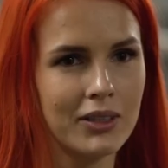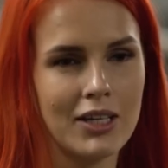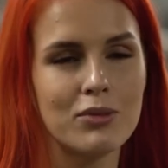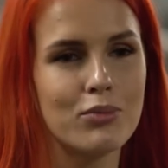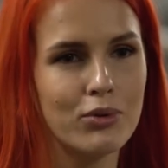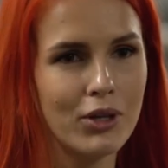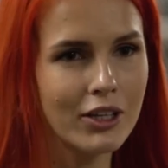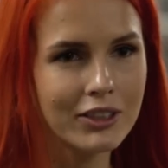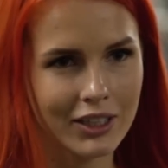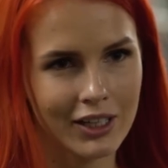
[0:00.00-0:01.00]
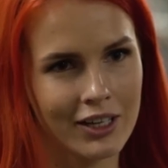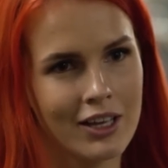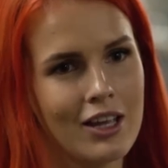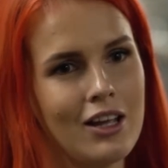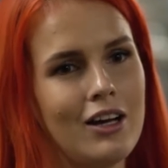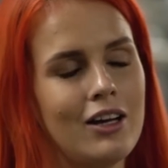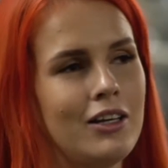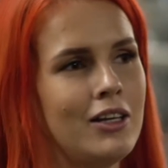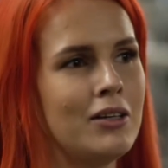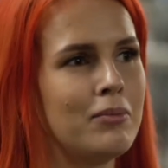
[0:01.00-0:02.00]
стань брюнеткой
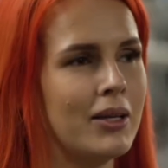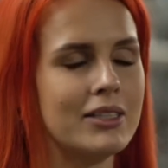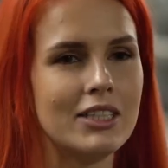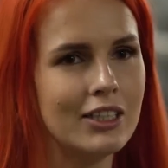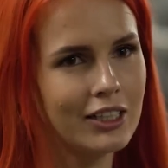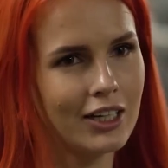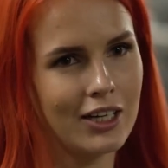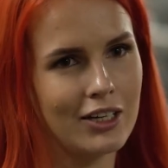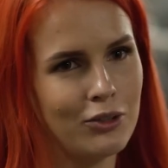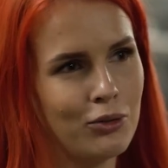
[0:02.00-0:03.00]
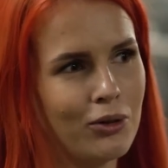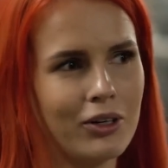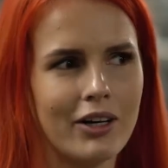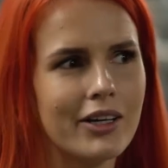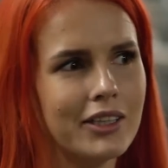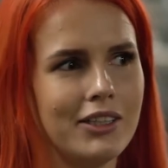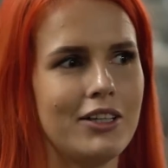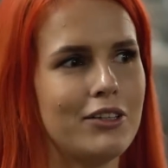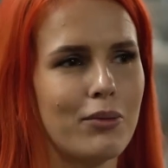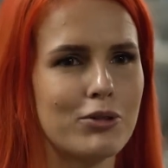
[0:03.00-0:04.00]
или блондинкой, но красный
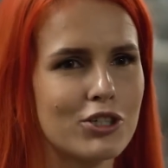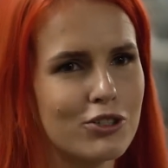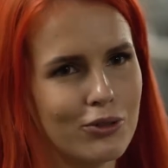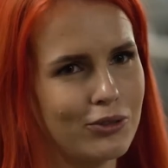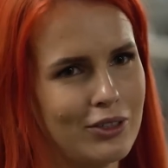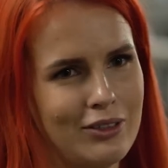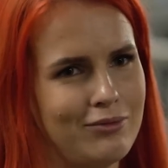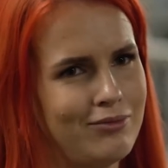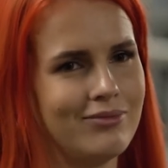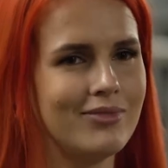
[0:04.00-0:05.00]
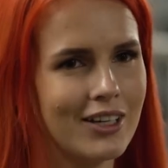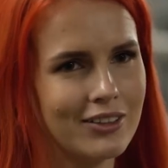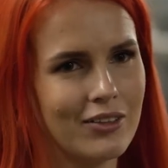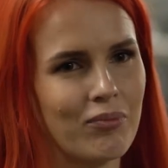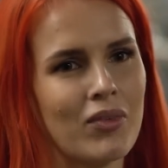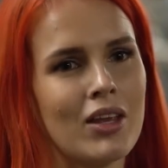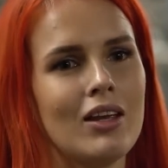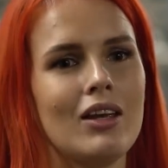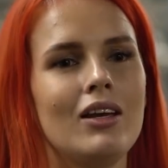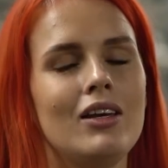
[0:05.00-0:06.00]
это вообще что-то нет.
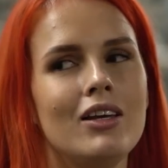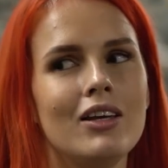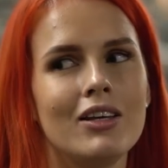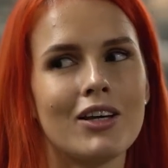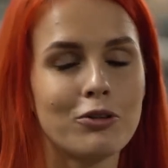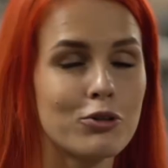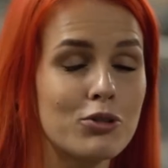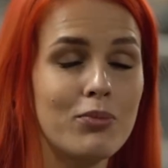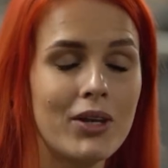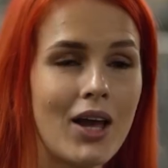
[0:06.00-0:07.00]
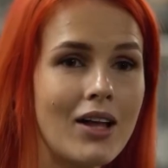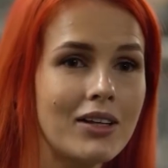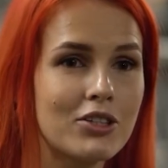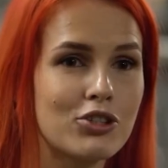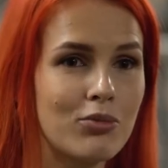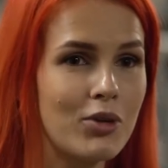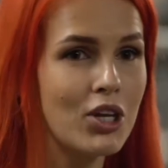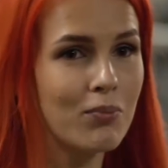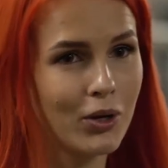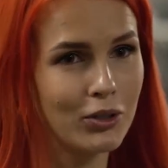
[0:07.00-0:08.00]
И я тоже боялась, что мне
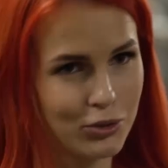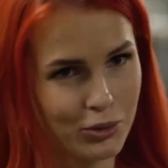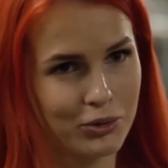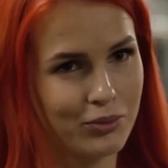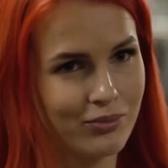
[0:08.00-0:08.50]
не пойдет.